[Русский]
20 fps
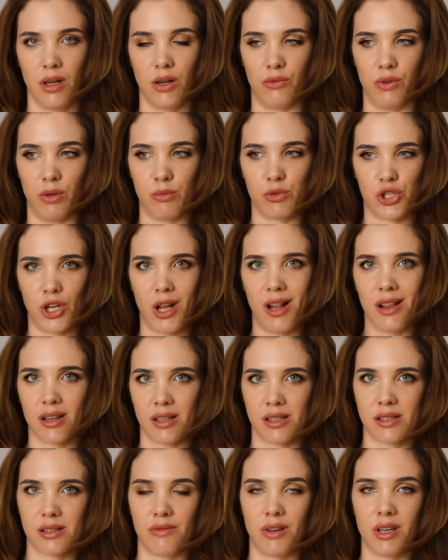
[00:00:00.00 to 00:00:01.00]
Вам
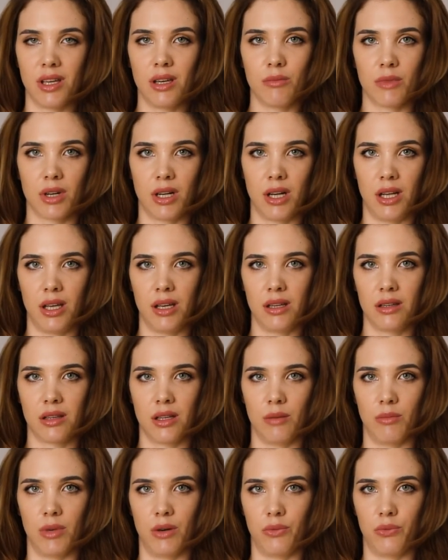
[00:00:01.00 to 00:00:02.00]
жалко своим
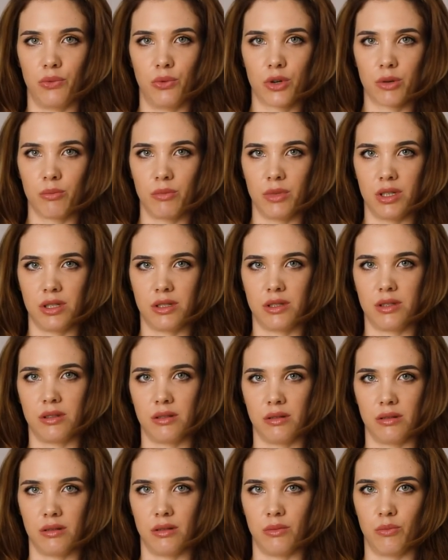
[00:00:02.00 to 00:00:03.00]
клиентам оформить
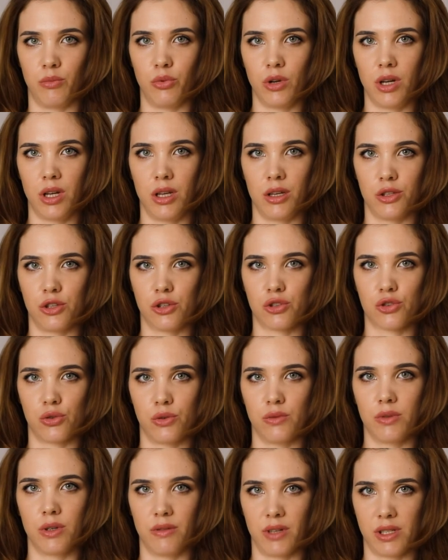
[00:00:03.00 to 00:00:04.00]
э, более
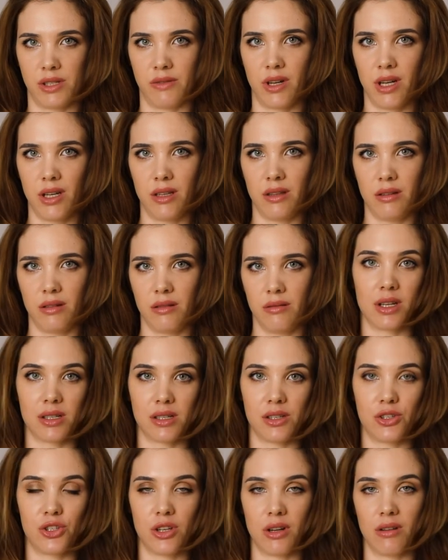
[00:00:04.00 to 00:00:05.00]
дешевый возврат? Меня
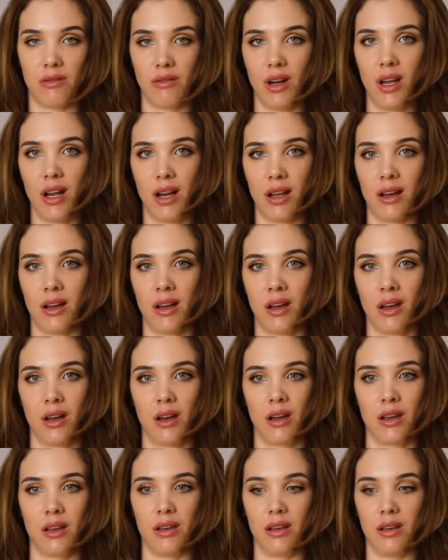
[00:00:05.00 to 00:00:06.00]
разочаровали.
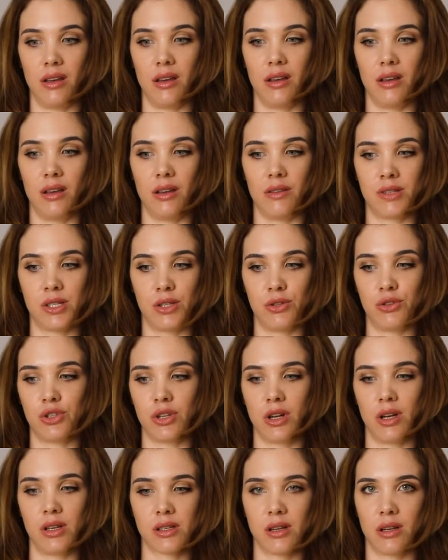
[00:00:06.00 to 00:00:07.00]
И в следующий
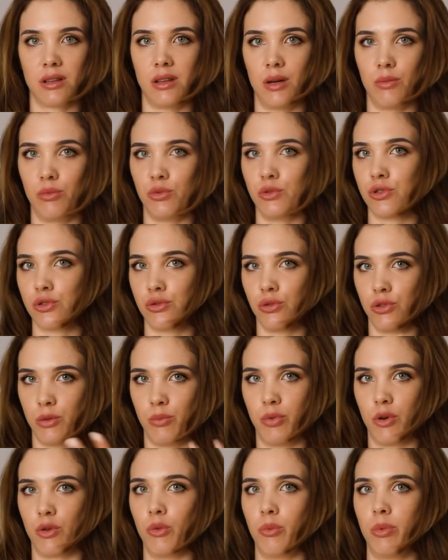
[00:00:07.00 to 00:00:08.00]
раз, когда я буду что-то
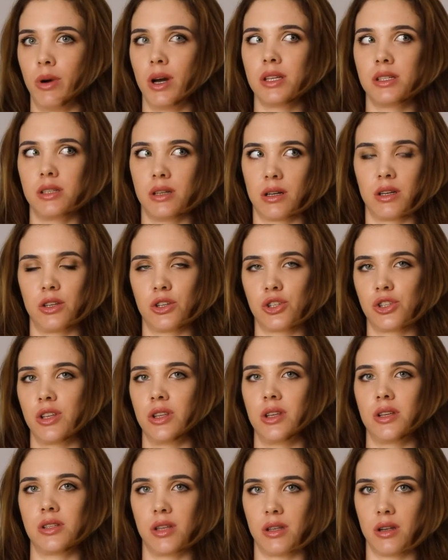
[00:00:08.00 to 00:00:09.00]
покупать, я, конечно,
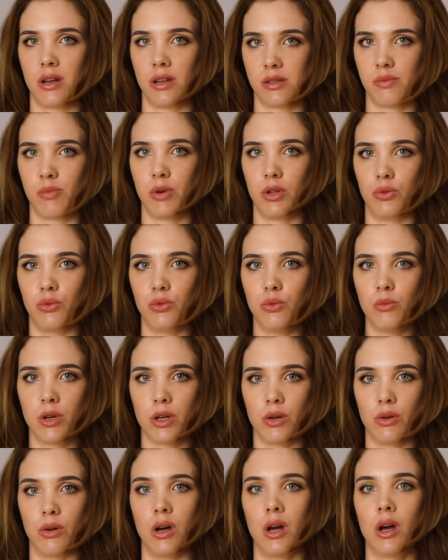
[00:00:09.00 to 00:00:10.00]
10 раз
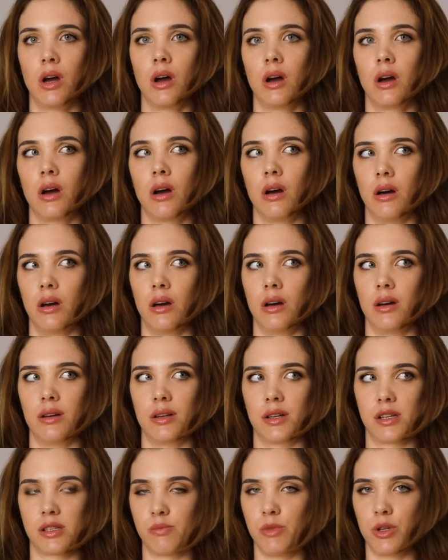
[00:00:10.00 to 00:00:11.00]
подумаю,
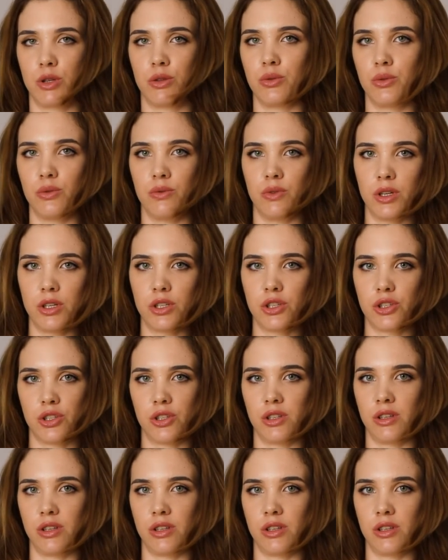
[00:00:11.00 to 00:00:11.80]
а, рассмотрю вещи.